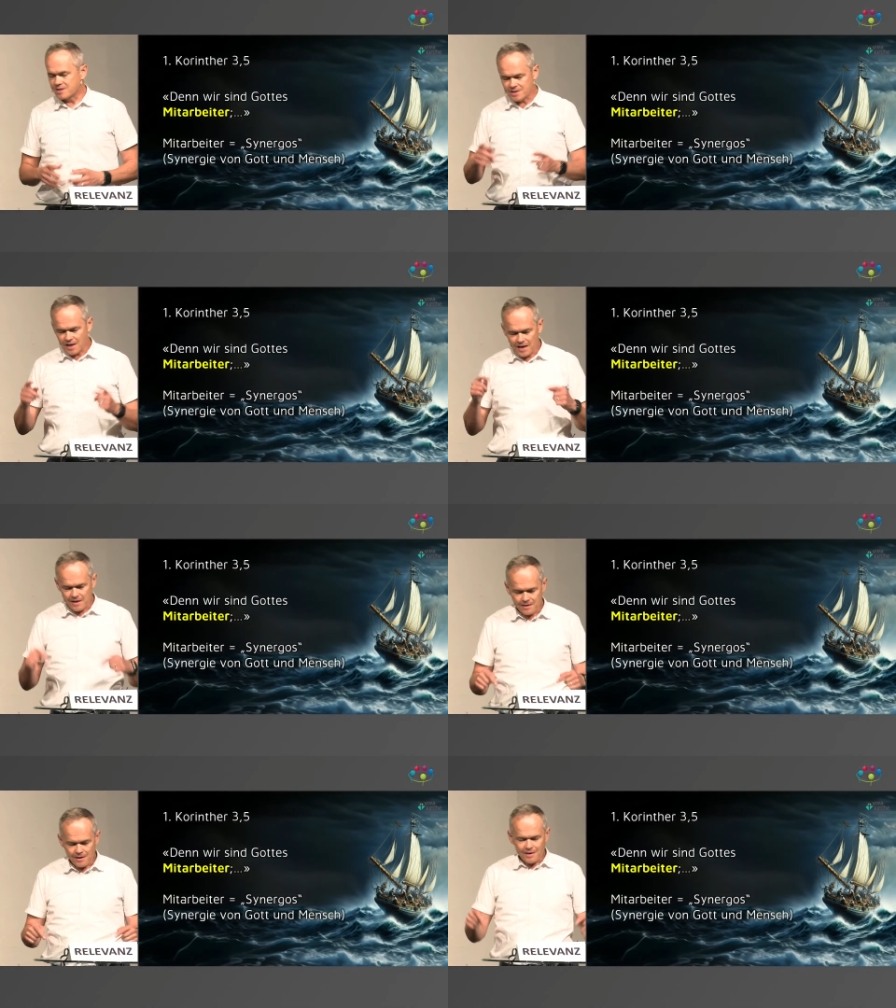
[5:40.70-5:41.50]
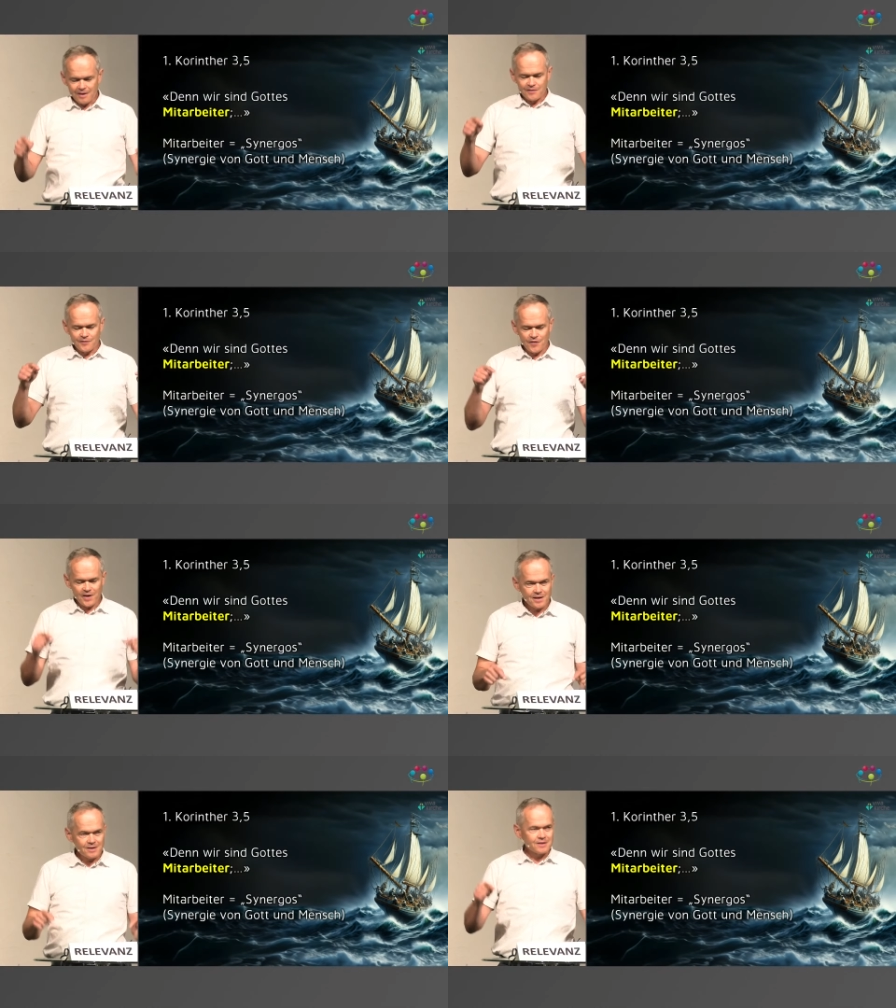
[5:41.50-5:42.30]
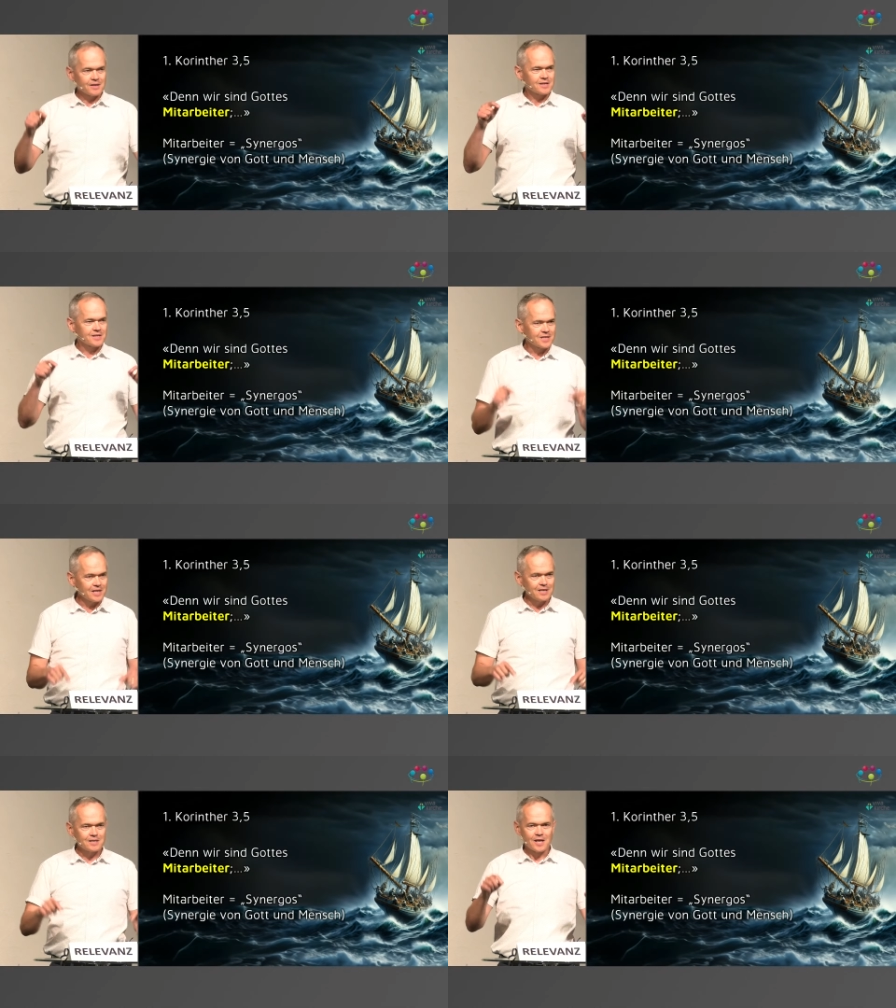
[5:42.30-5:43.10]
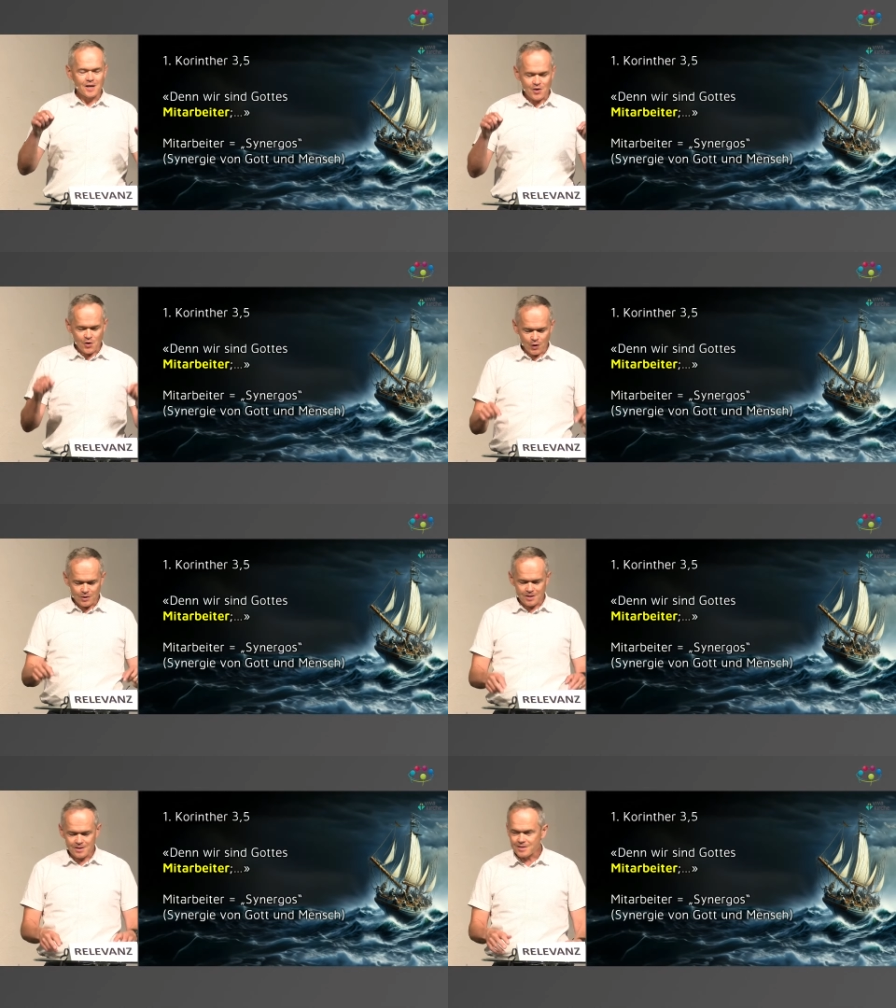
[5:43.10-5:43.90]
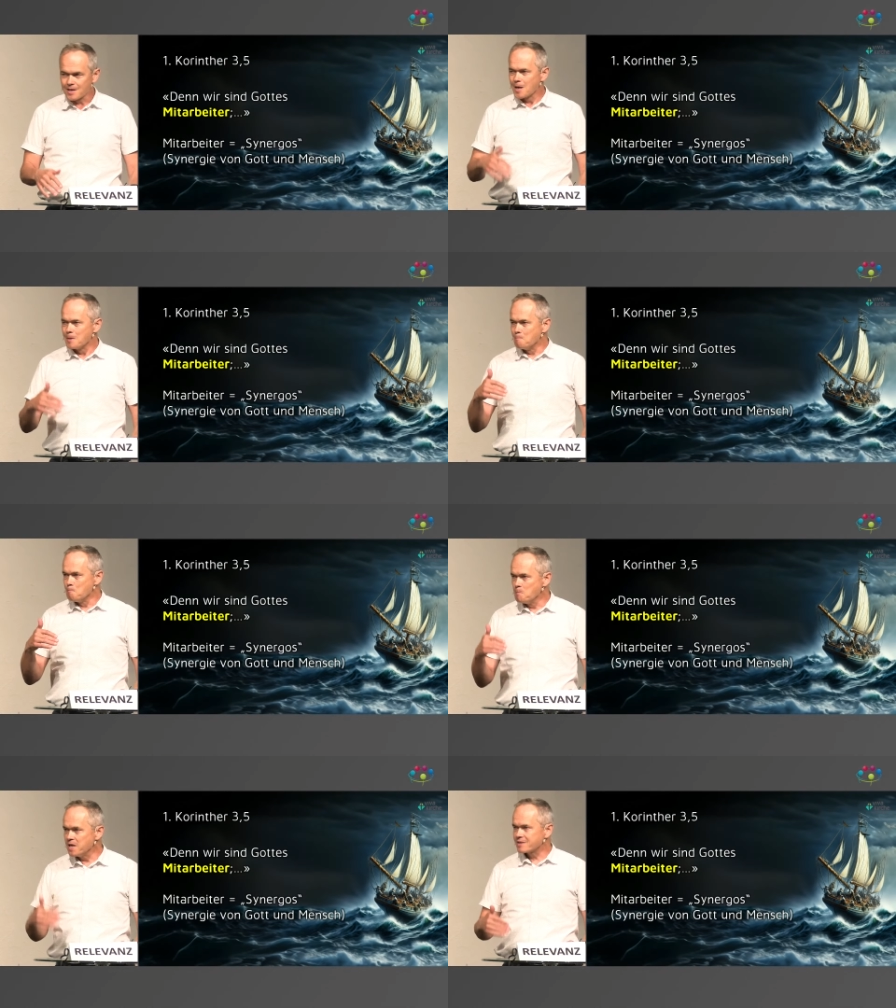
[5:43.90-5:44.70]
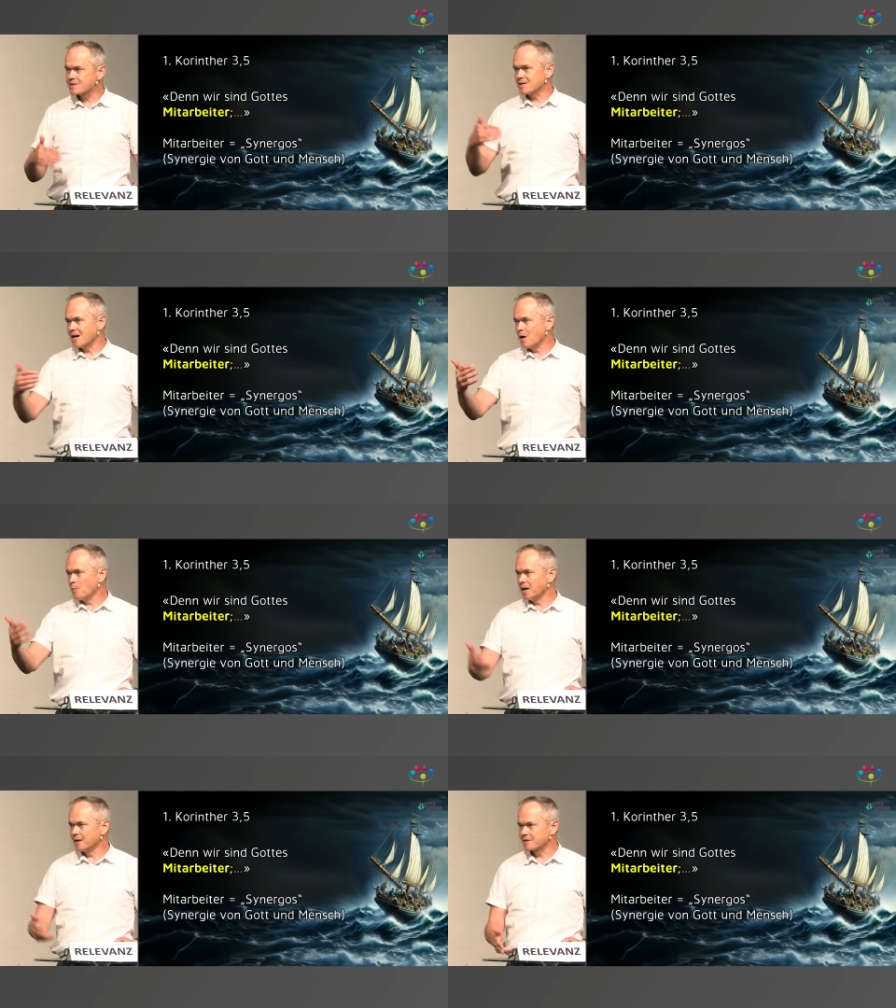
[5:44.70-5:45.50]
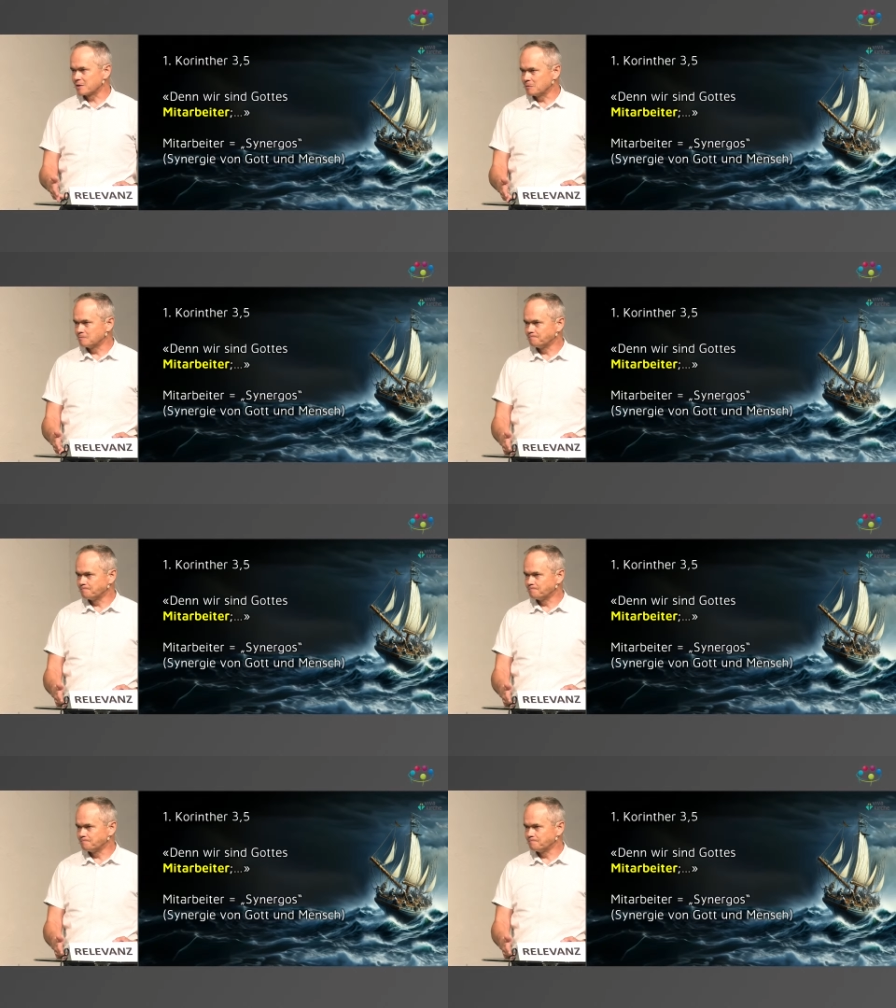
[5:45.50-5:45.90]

denn wir sind Gottes Mitarbeiter.